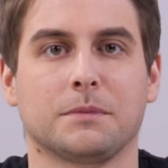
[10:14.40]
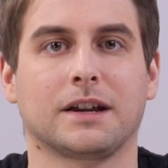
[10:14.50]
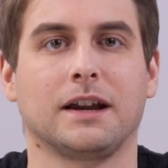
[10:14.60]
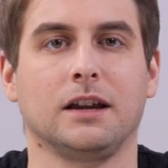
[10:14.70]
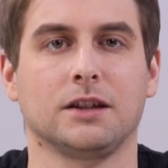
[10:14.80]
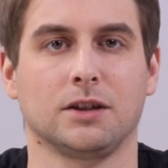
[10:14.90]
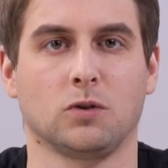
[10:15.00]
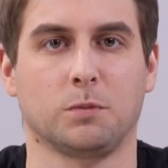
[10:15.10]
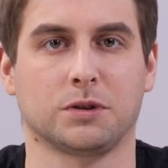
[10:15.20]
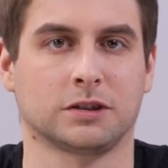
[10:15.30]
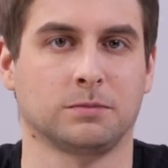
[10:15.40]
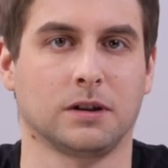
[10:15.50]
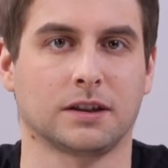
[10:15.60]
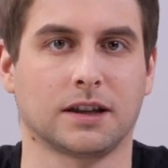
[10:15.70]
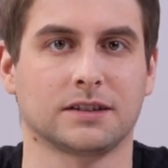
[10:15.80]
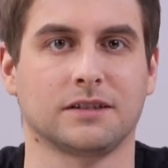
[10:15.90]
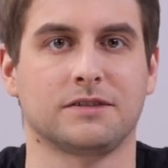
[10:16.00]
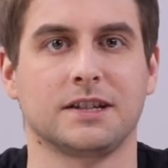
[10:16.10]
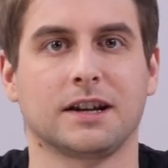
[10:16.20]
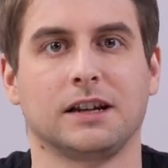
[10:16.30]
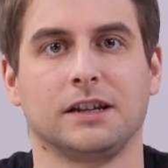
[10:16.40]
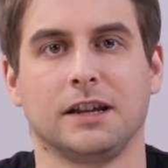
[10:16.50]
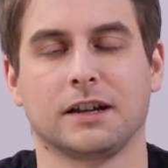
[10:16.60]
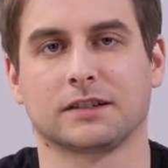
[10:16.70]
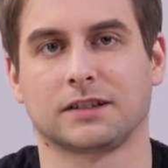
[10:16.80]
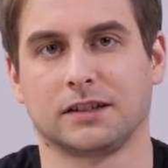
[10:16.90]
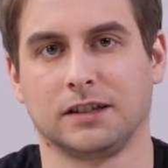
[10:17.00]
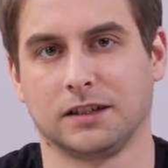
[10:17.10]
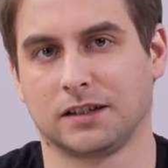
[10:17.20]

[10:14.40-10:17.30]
многолетний опыт эксплуатации всех линеек SHD